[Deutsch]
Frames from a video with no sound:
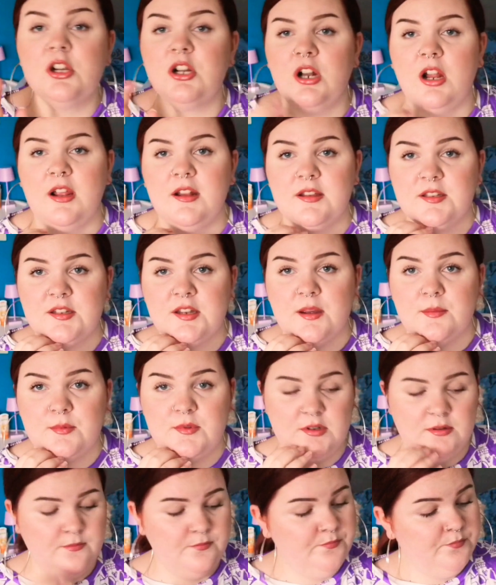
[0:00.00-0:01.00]
Kleines
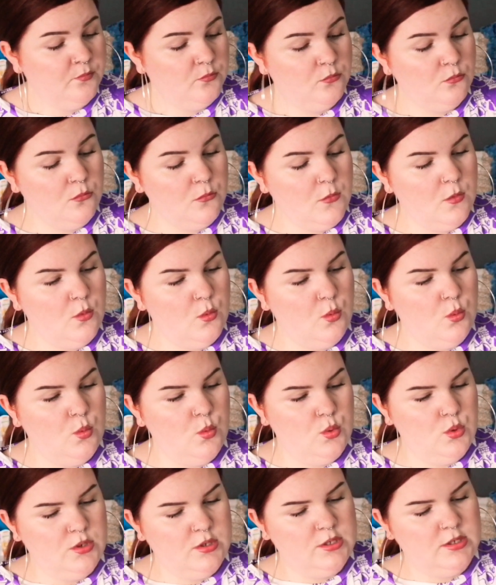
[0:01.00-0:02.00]
habt.
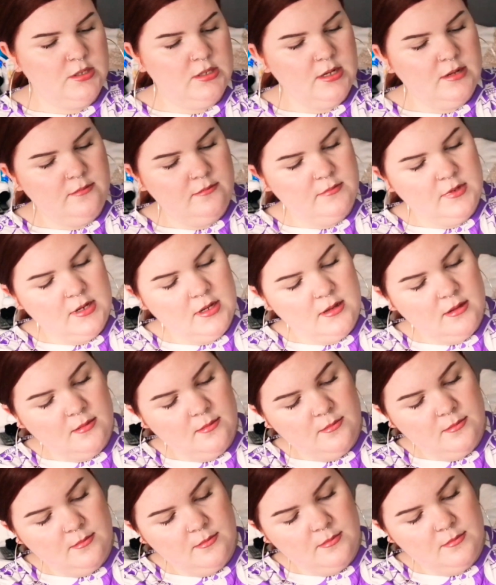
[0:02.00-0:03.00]
Und dann wieder
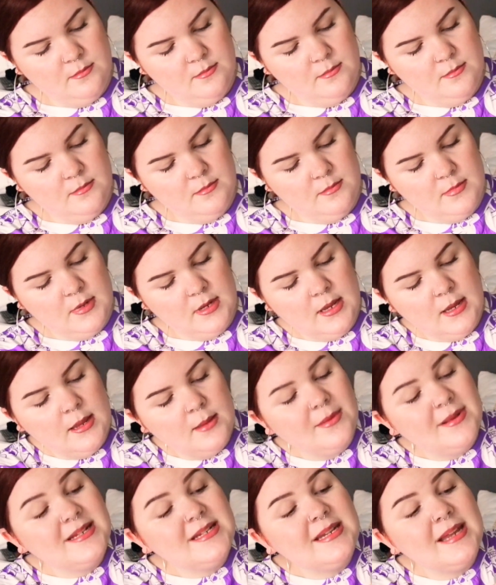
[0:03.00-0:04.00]

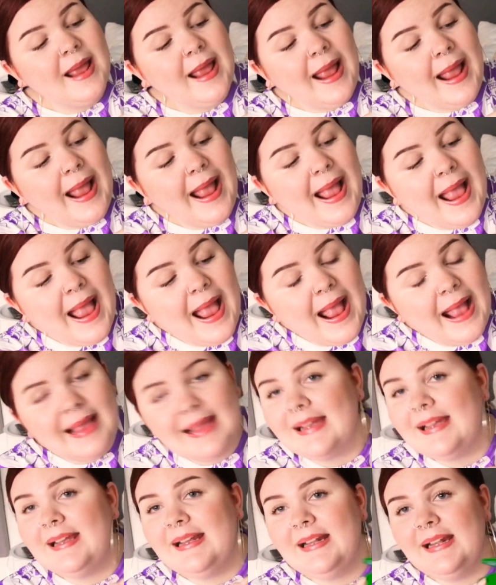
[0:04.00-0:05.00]
mit
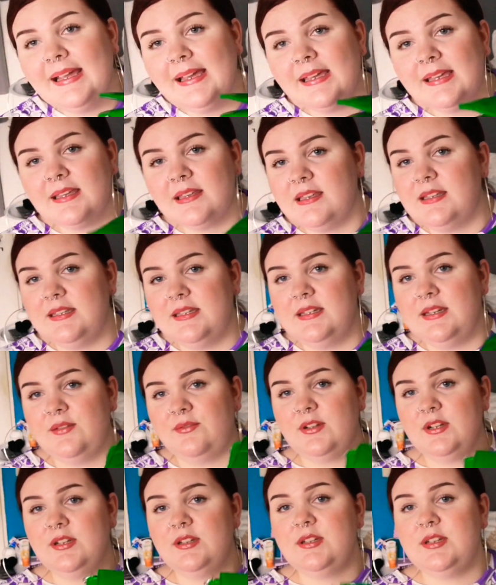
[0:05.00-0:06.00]
Klick ist sie
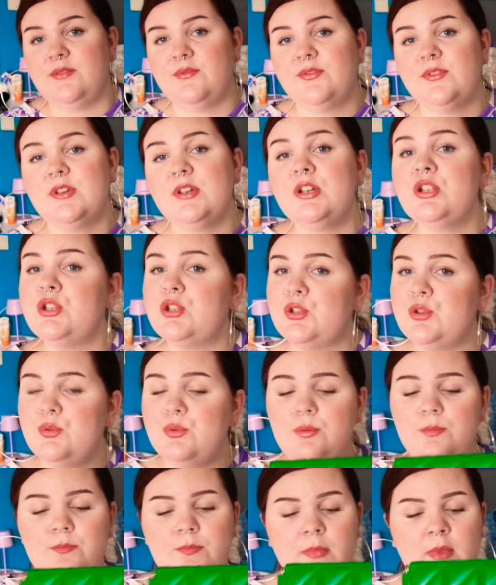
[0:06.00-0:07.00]
definitiv
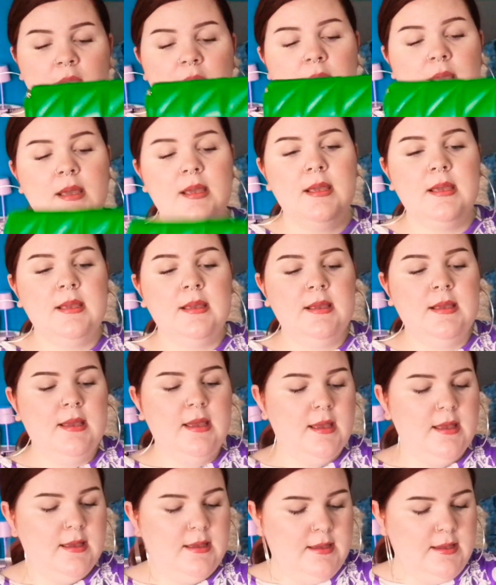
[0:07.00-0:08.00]
zu.
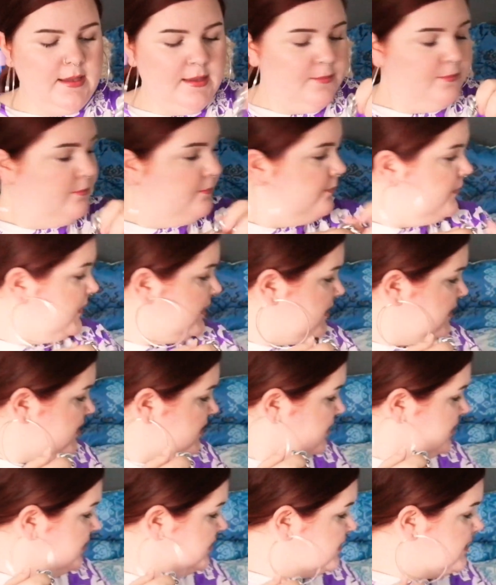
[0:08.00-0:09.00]
Eben
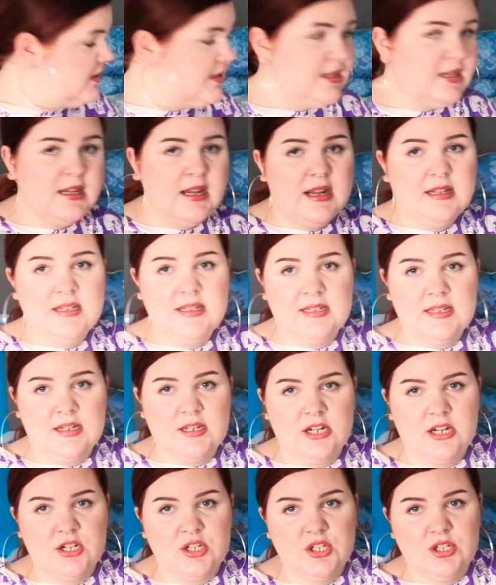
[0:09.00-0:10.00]
ich, die, äh, an dieser
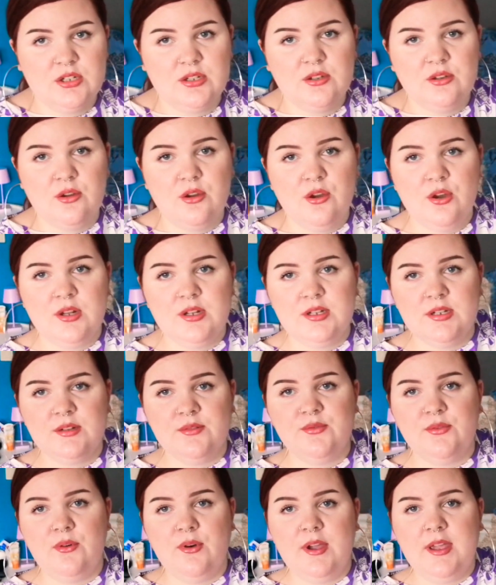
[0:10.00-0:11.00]
Tasche
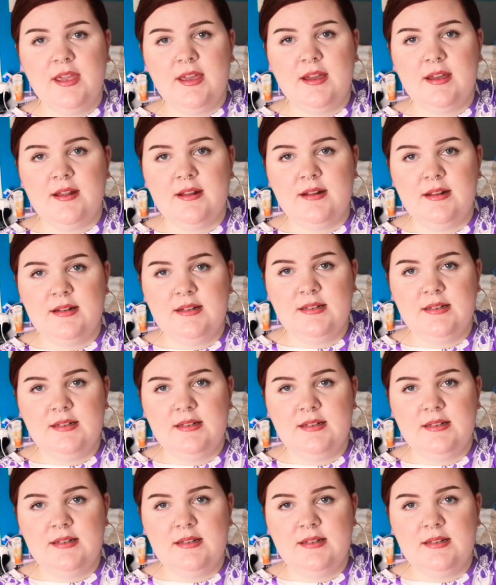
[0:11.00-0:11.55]
gehörte vorher